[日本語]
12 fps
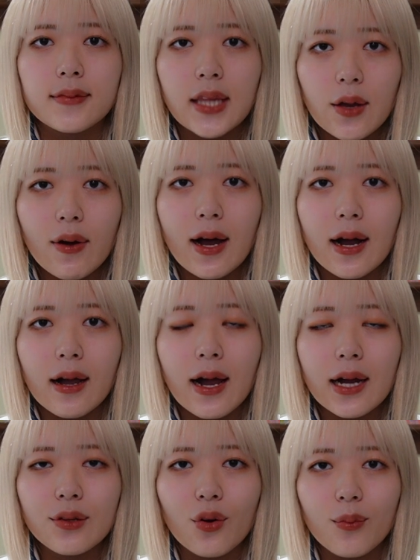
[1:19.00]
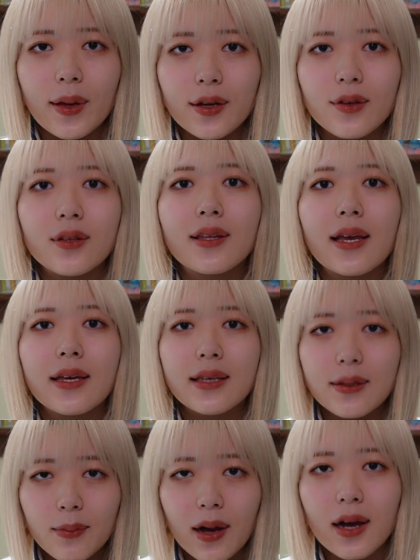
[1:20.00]
ではカードをめくってい
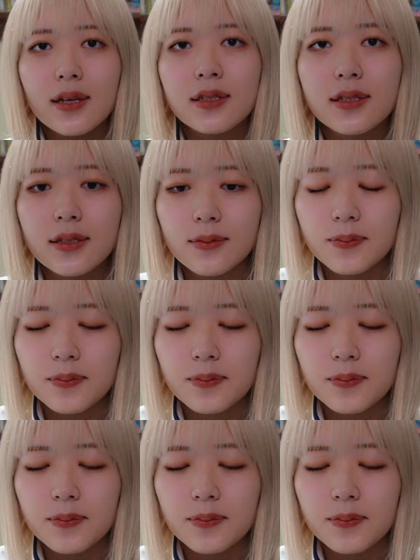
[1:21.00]
きます。